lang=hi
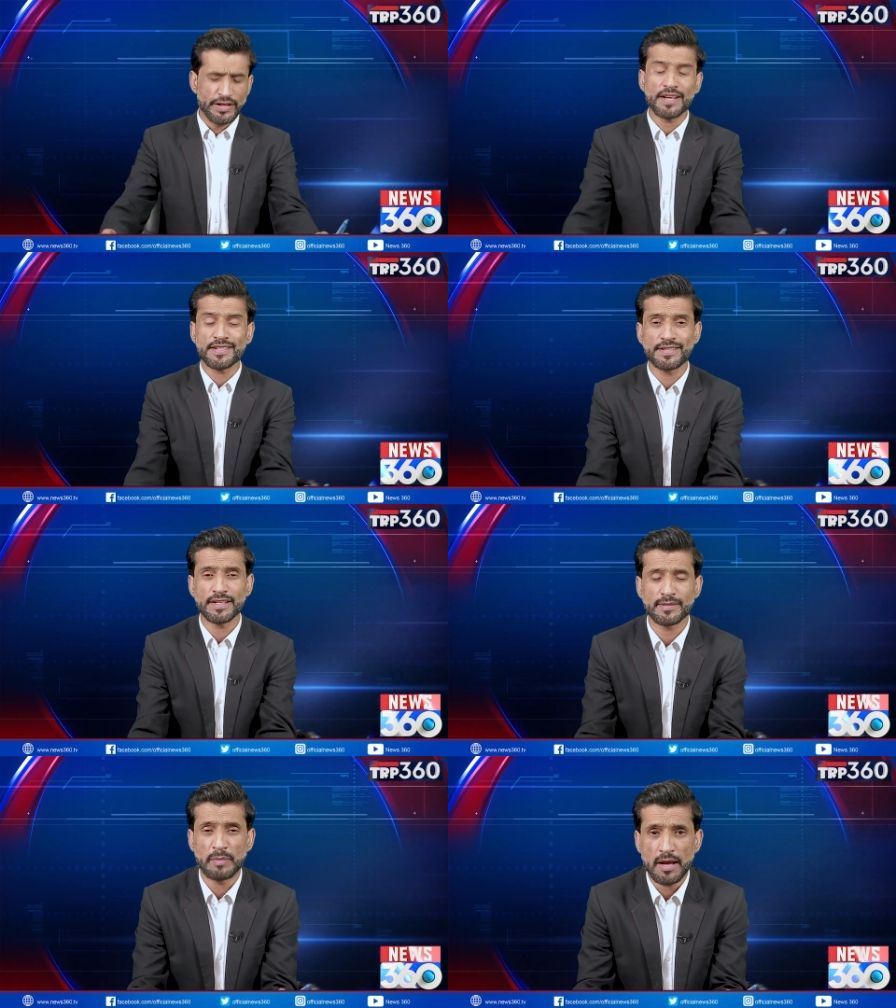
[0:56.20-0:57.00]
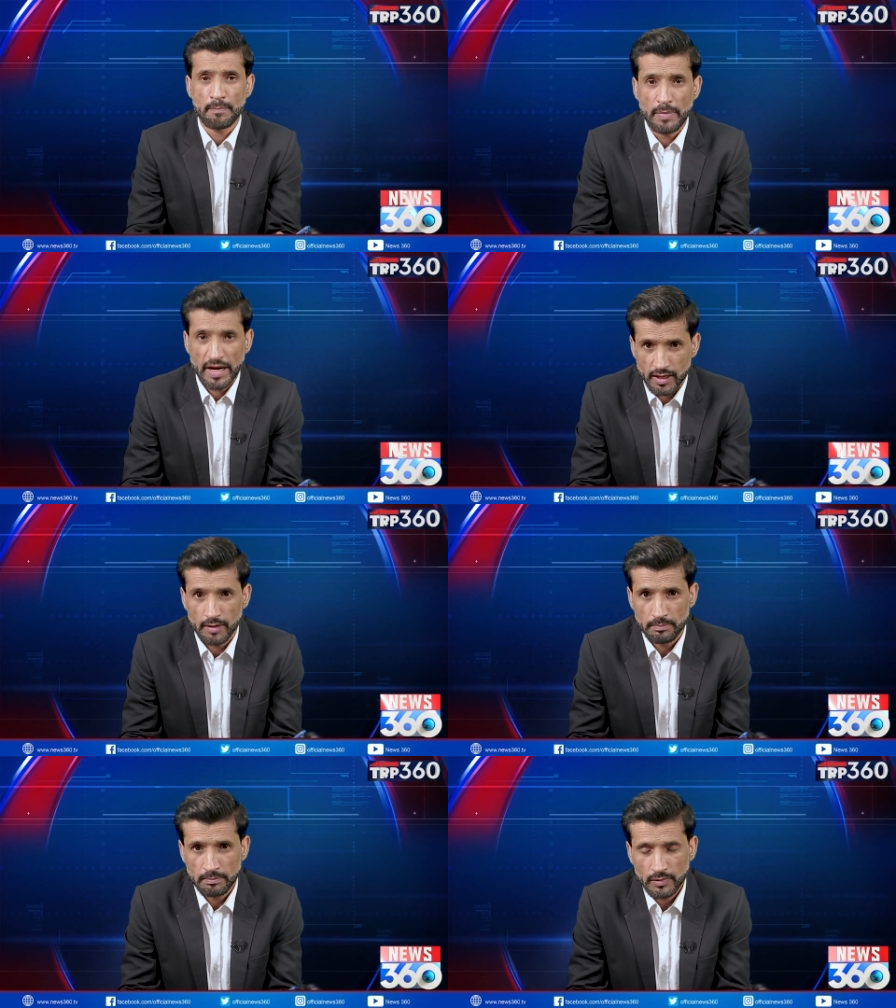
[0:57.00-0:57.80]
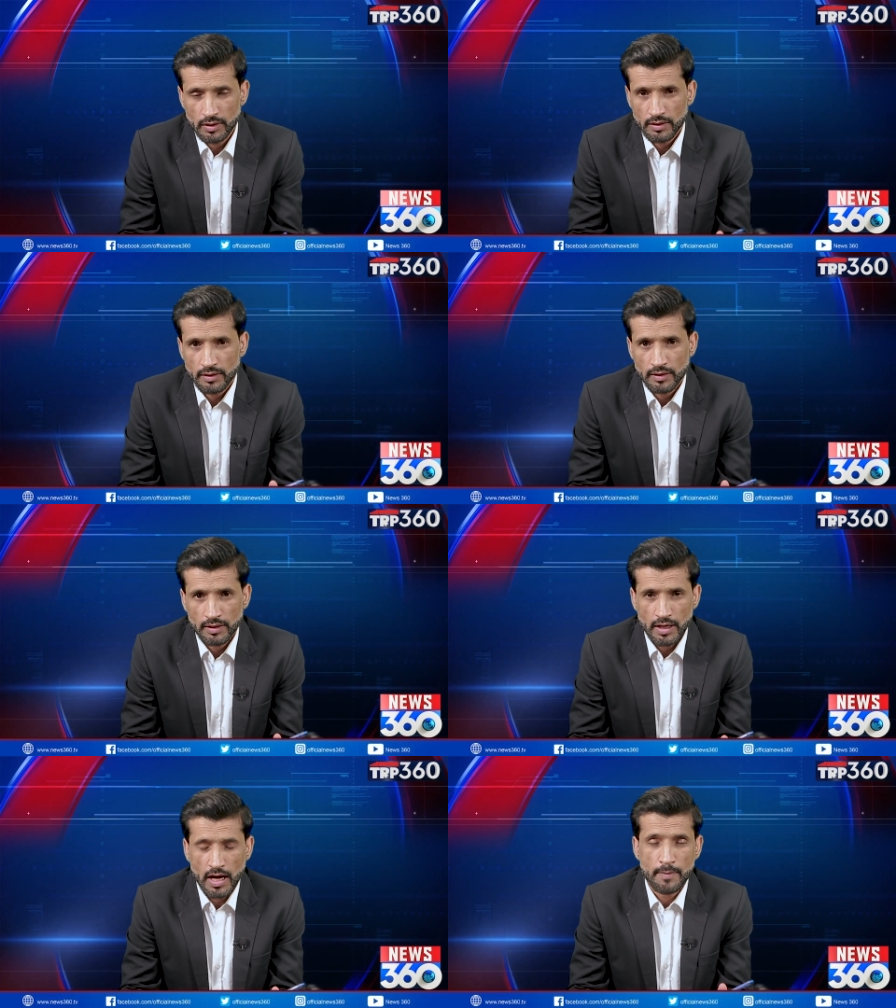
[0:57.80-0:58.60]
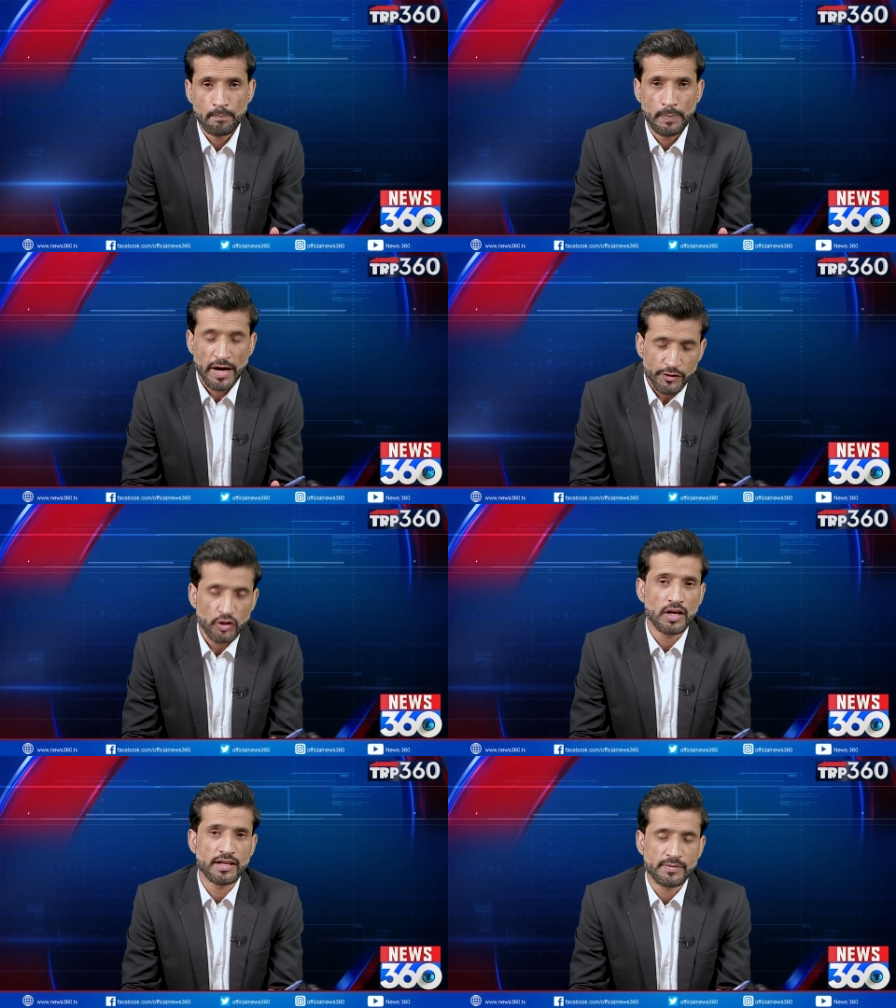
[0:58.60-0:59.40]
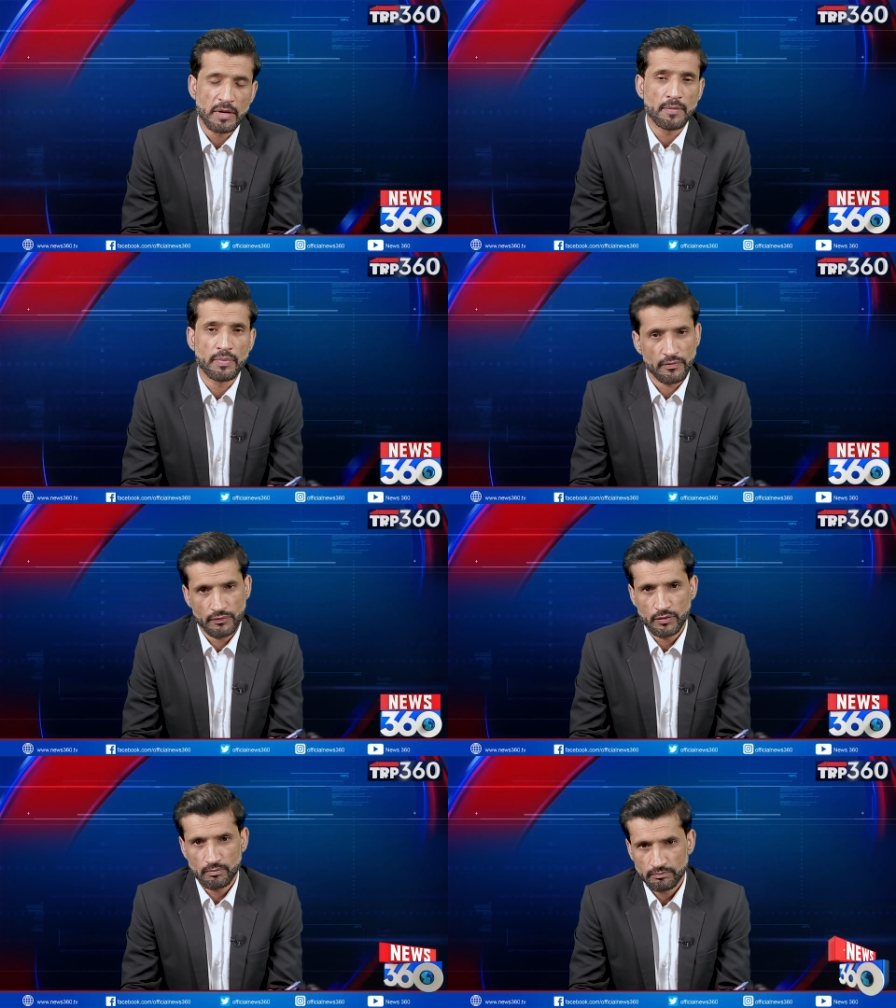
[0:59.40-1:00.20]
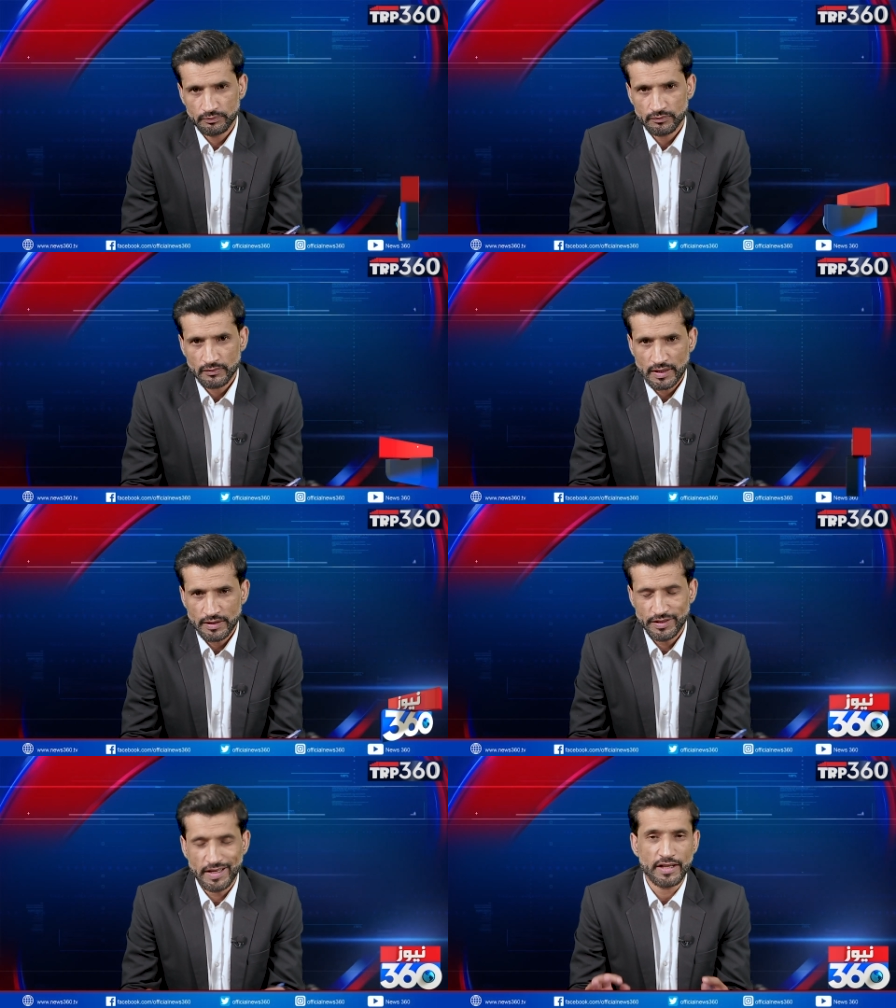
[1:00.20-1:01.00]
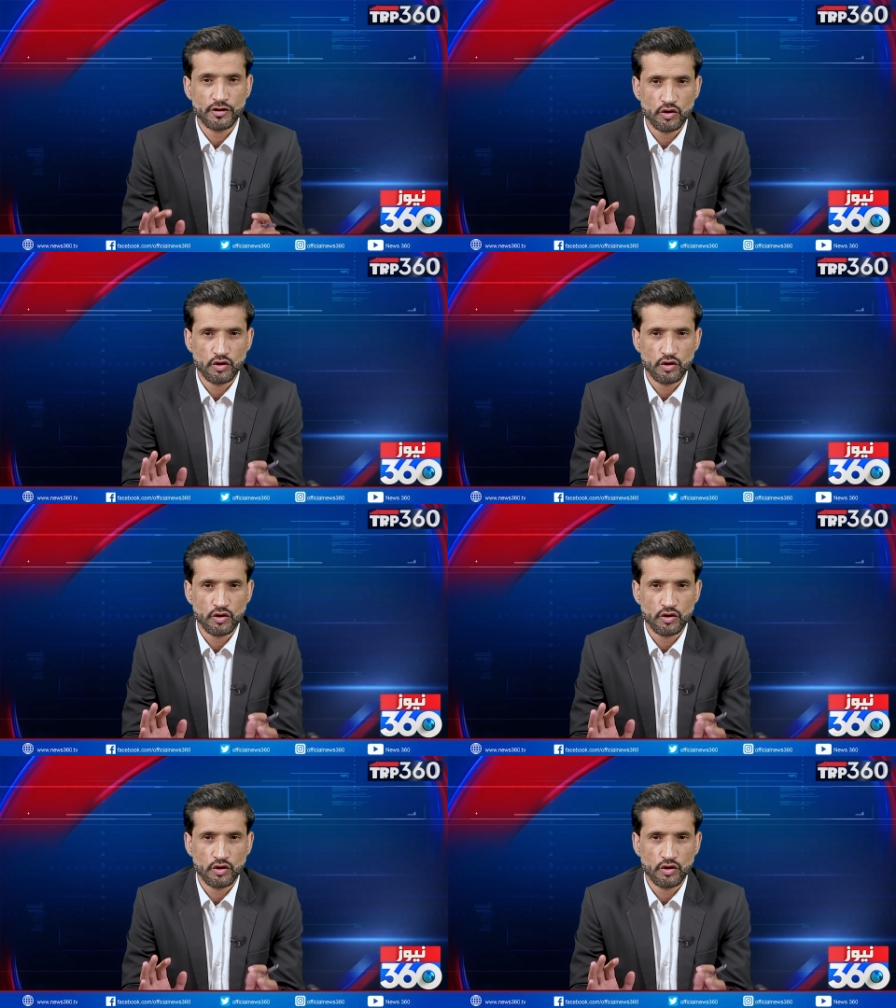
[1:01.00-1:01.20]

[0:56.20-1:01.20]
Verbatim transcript: डस्ट इज़ माई मेकअप एंड पेट्रोल इज़ माई परफ्यूम ये